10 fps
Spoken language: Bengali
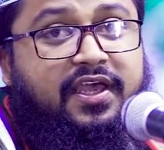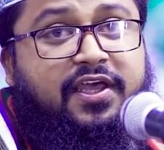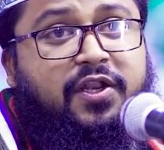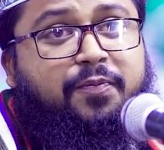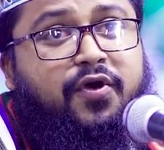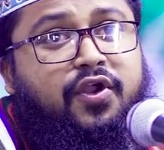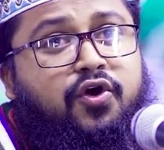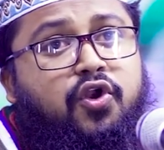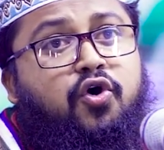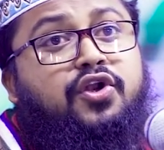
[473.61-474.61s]
এরপরে
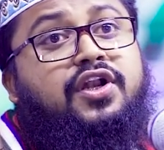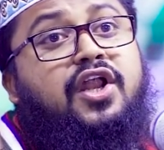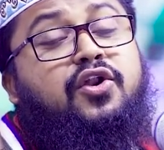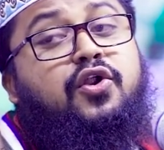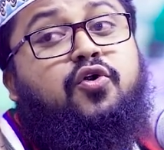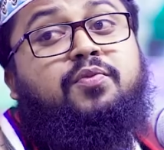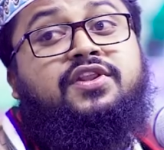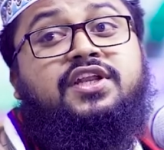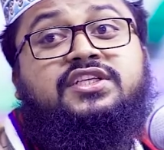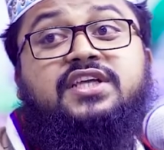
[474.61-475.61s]
হলো অন্যান্য
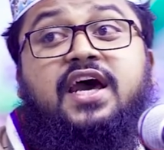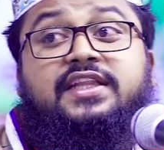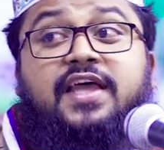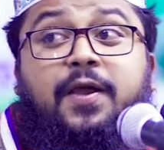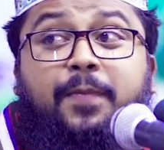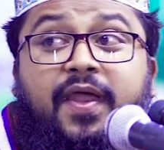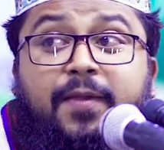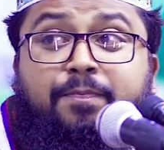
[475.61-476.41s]
নবীদের চেয়ার থাকবে